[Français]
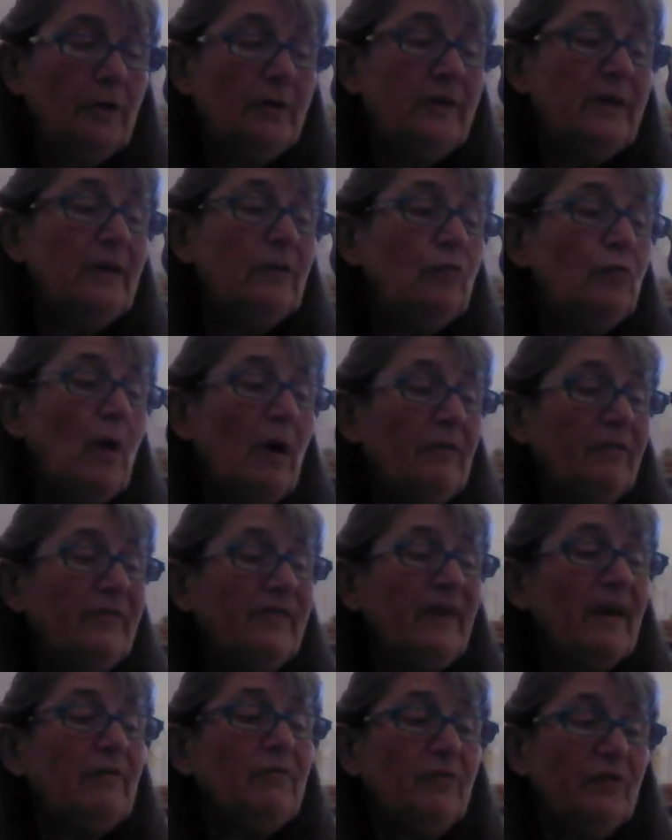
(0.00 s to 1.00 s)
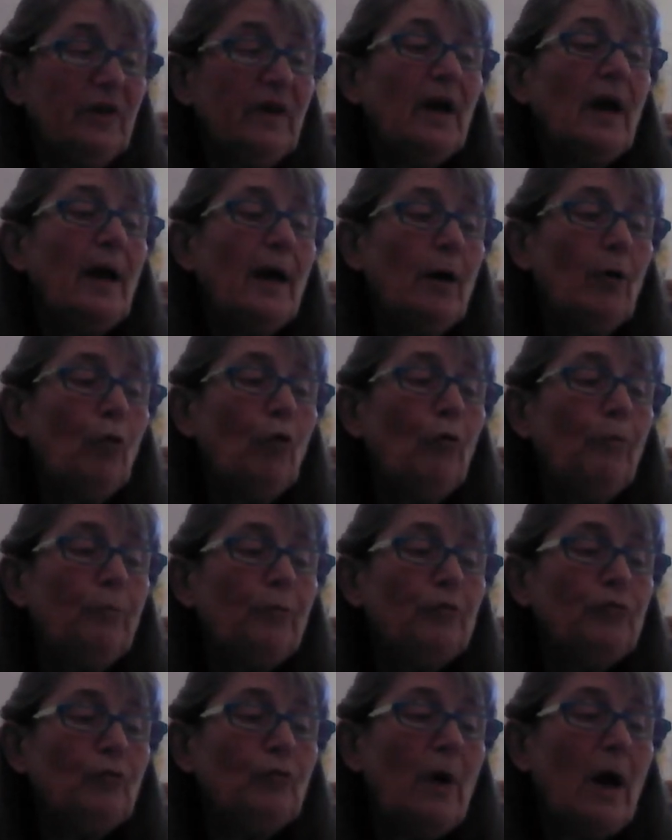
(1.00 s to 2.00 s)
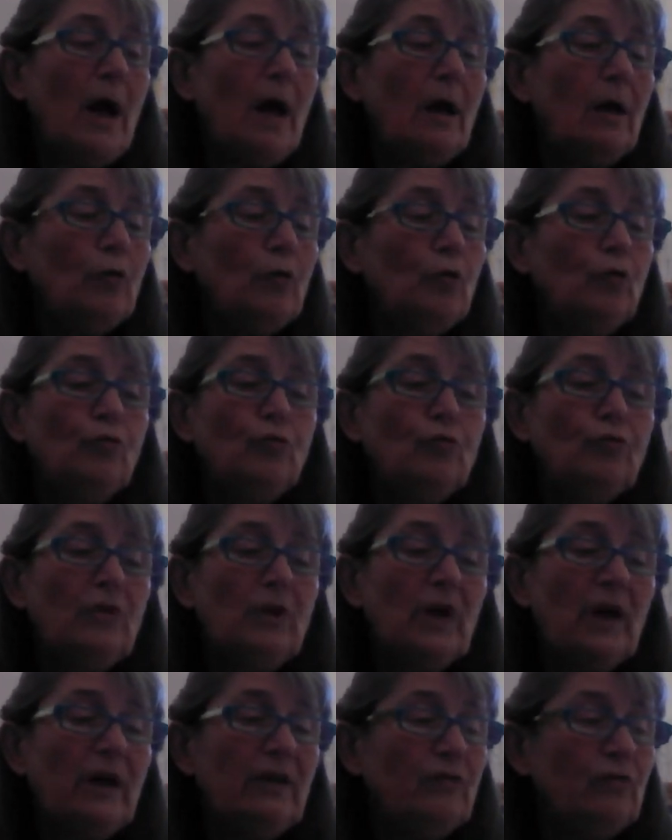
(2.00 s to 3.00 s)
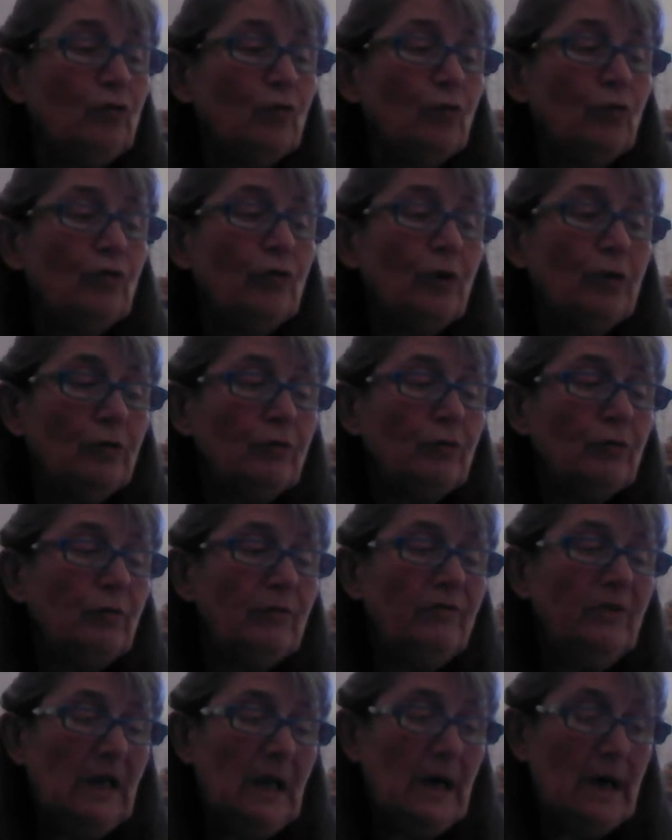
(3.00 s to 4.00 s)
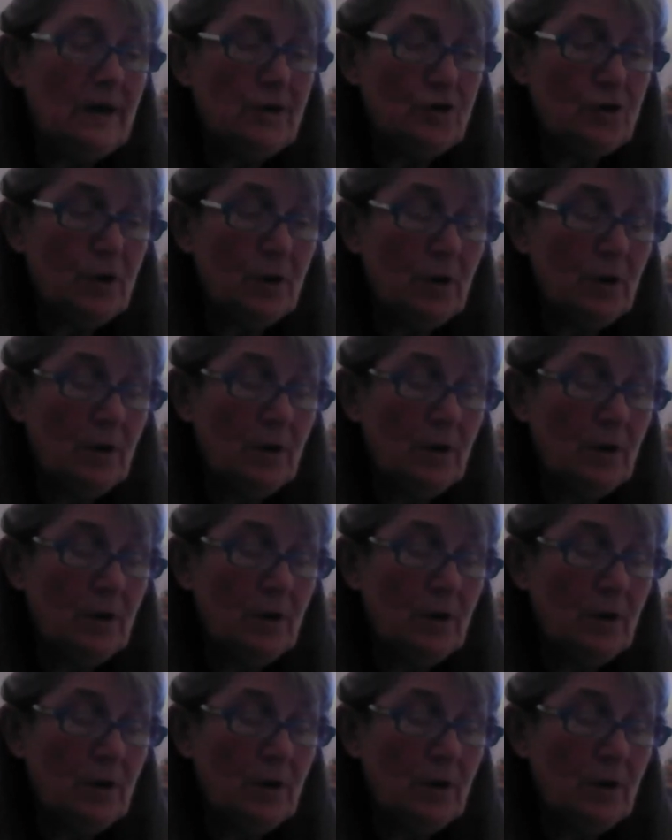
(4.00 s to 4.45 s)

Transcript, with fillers: qui doivent servir à un reposoir que nous dressons dans notre village.